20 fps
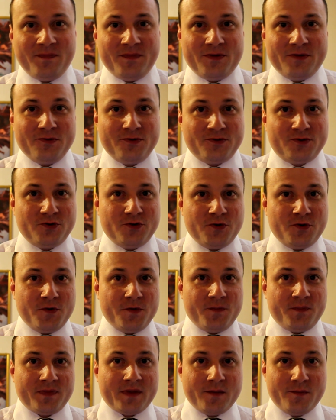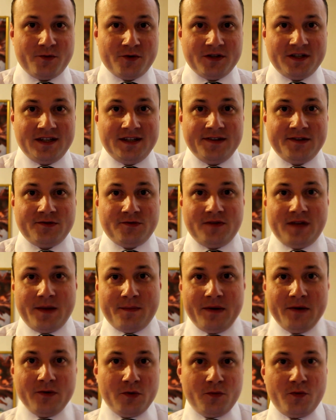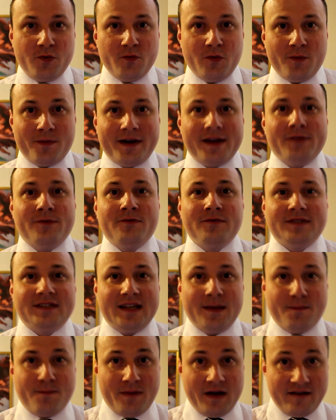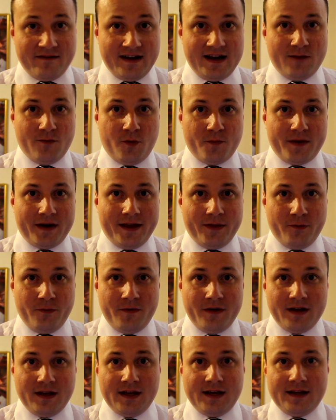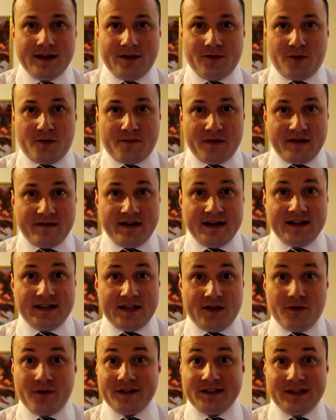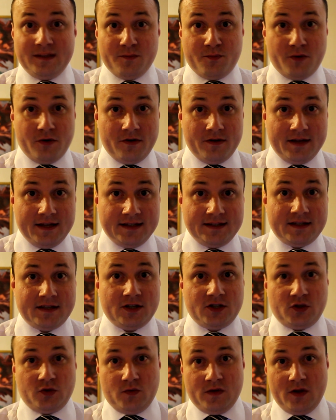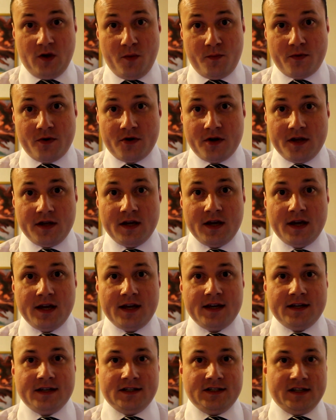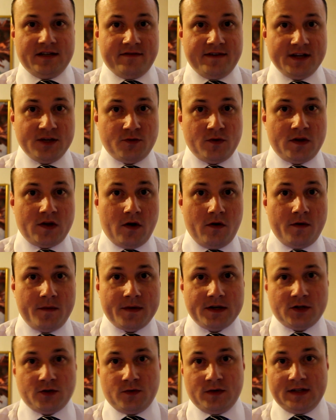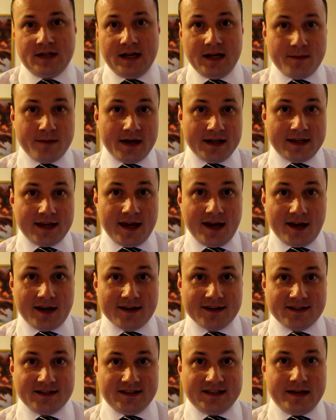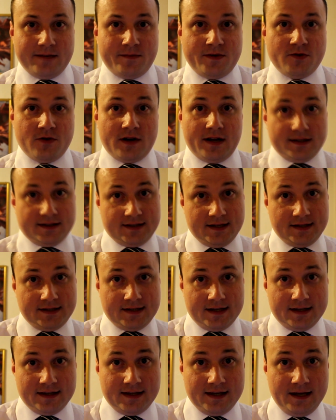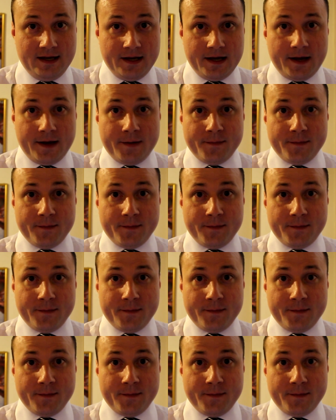Donc euh, Body, ce n'est pas non plus mon prénom. C'est Pavel mon prénom. Donc Pavel, c'est d'origine polonaise, je suis né en Pologne, j'ai 28 ans, je suis célibataire, j'habite dans la Seine-Saint-Denis.